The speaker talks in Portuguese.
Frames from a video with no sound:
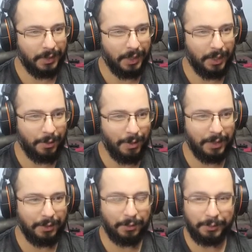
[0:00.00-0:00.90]

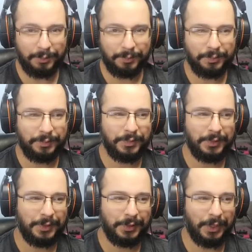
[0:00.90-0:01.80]
E4,
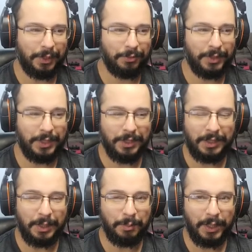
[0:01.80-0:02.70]
né? Fischer
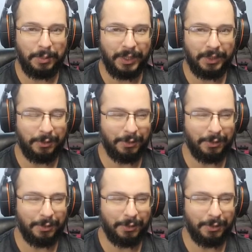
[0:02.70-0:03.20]
sempre abrindo com